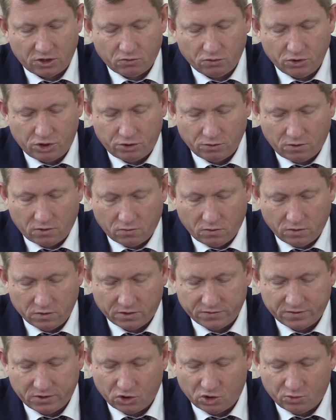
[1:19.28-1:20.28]
текущего
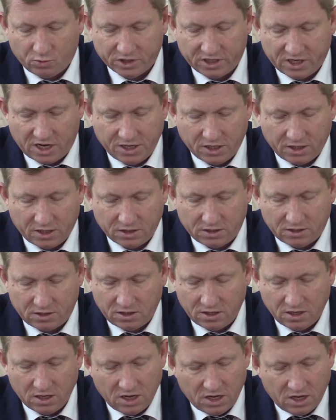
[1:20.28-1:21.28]
года в службу
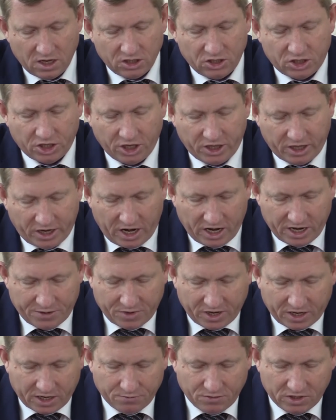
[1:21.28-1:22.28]
занятости
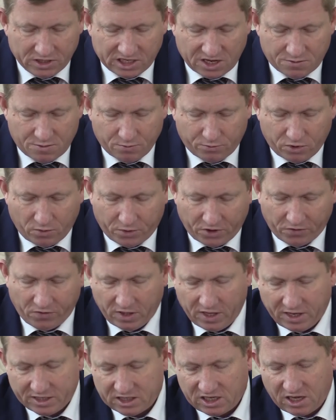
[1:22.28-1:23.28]
территориальными комиссиями по
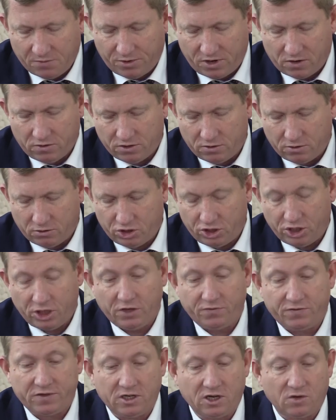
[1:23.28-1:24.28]
профилактике
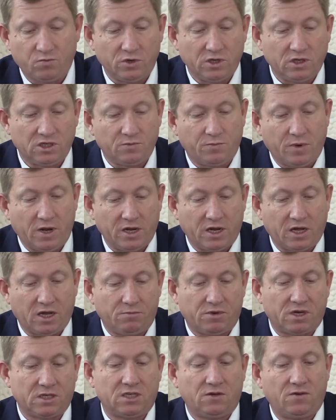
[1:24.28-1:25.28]
правонарушений всех муниципальных
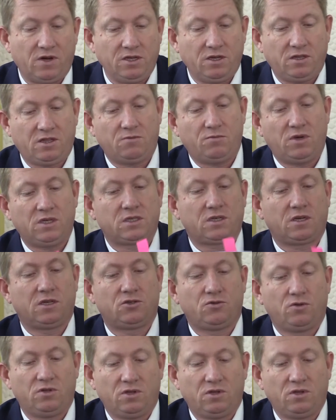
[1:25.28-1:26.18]
образований Таманской